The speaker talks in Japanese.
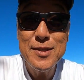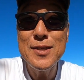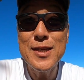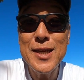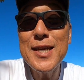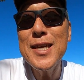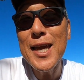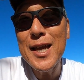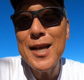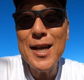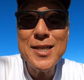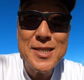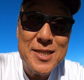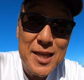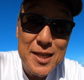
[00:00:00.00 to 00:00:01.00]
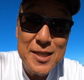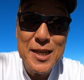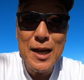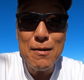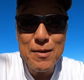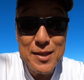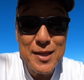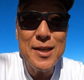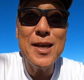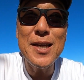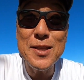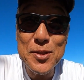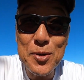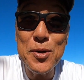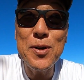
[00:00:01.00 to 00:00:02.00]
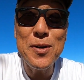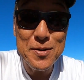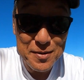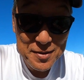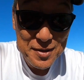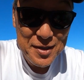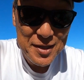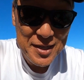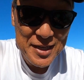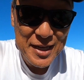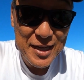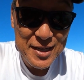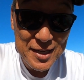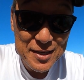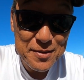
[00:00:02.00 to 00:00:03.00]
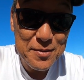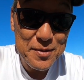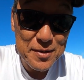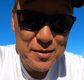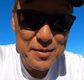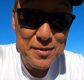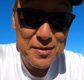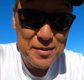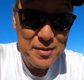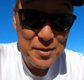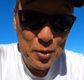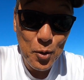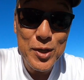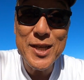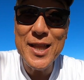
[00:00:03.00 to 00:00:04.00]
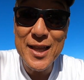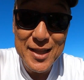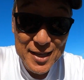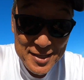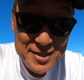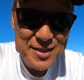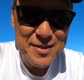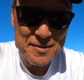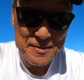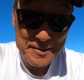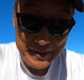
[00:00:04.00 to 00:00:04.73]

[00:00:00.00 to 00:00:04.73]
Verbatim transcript: 人間が自然に合わせないといけないという掟です